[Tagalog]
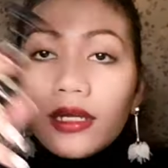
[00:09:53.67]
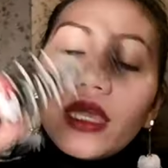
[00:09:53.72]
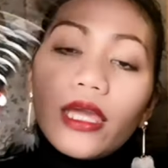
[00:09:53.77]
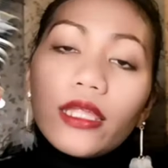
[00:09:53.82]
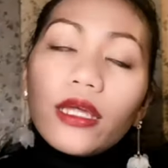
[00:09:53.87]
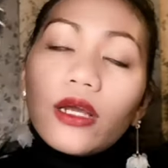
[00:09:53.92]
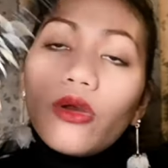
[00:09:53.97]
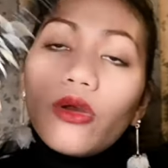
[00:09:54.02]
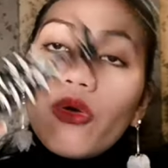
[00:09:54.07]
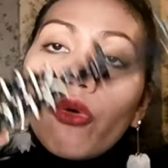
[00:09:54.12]
Okay.
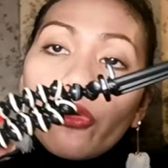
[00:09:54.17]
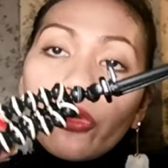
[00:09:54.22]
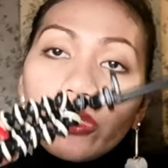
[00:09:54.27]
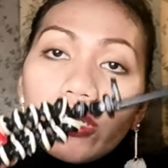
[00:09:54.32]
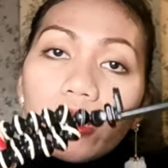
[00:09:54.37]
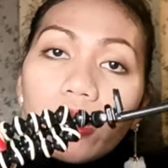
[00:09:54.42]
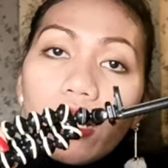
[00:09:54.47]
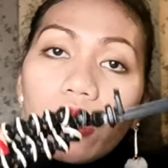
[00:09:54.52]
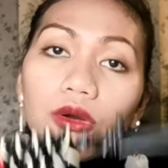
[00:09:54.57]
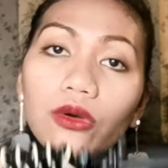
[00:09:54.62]
Kaya
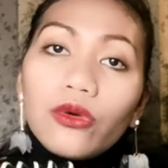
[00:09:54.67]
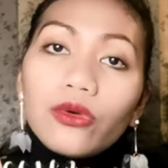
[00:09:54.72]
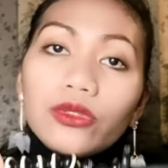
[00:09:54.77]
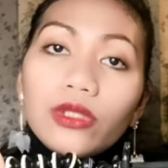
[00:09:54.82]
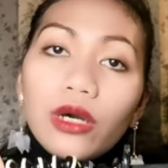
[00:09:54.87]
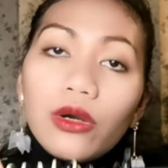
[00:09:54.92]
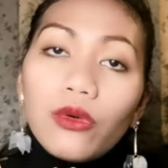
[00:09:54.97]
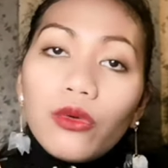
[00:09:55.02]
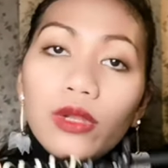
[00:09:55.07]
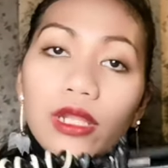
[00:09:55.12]
nag-order ako
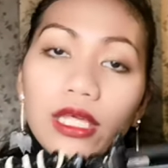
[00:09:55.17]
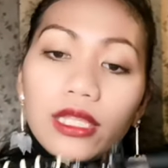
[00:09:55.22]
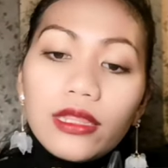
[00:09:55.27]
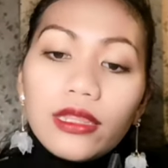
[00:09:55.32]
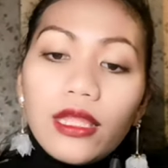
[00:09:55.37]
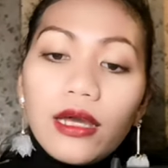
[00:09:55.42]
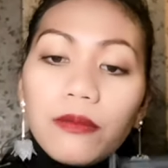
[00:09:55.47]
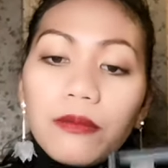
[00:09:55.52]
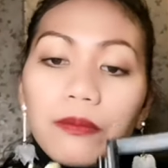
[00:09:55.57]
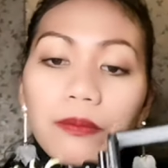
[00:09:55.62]
na ulit
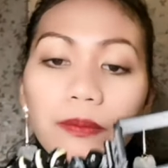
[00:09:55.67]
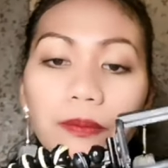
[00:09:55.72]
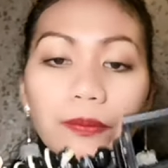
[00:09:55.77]
ng